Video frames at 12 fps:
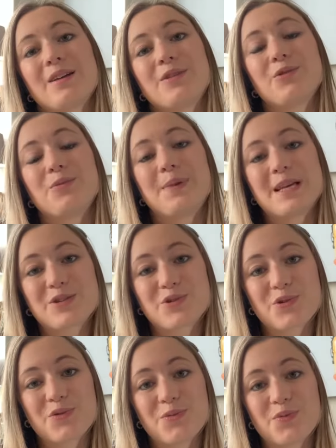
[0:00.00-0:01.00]
Donc bien
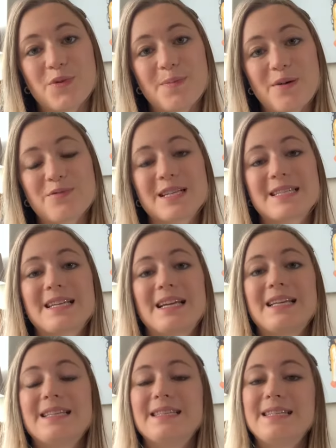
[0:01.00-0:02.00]
sûr, vous ne pouvez pas vous
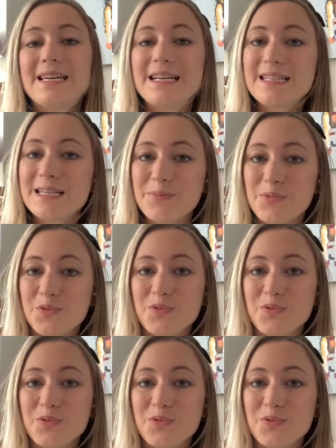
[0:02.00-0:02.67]
installer dès le début,